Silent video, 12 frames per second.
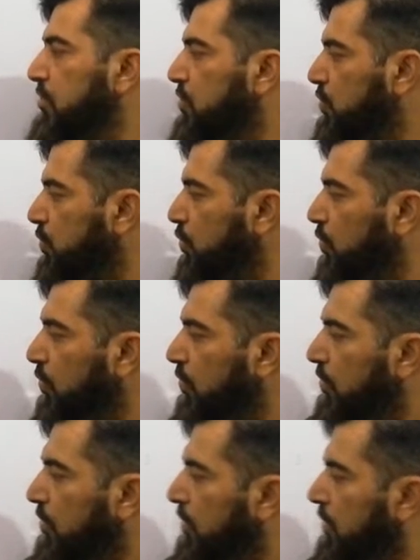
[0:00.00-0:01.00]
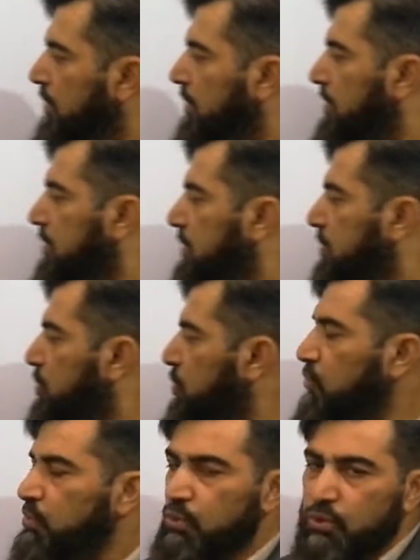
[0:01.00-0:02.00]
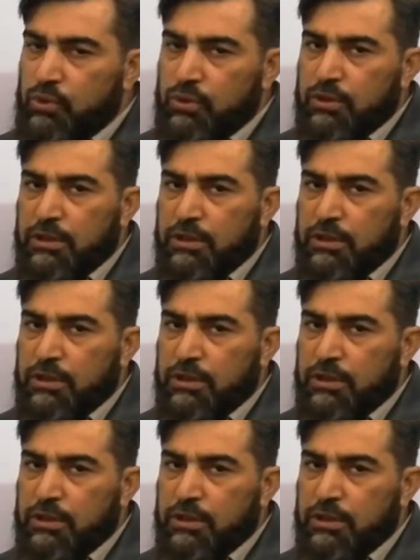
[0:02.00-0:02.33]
सो so